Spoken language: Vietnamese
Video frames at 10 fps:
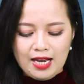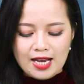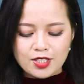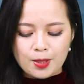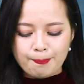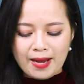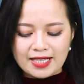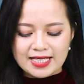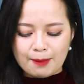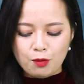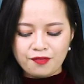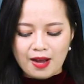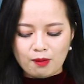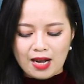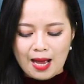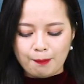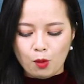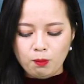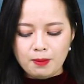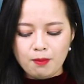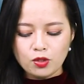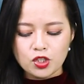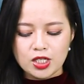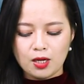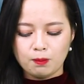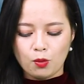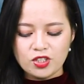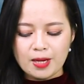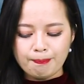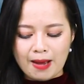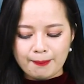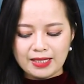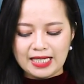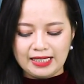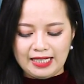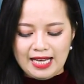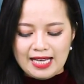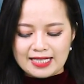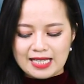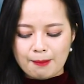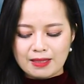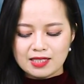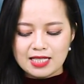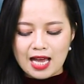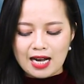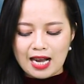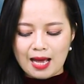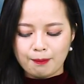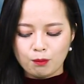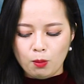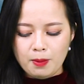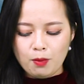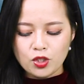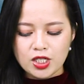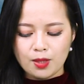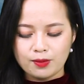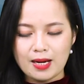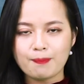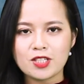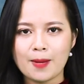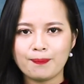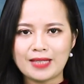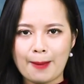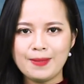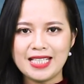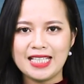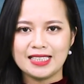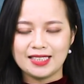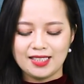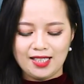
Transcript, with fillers: Eximbank giá mua vào là 41 triệu 430 nghìn, giá bán ra là 41 triệu 580 nghìn.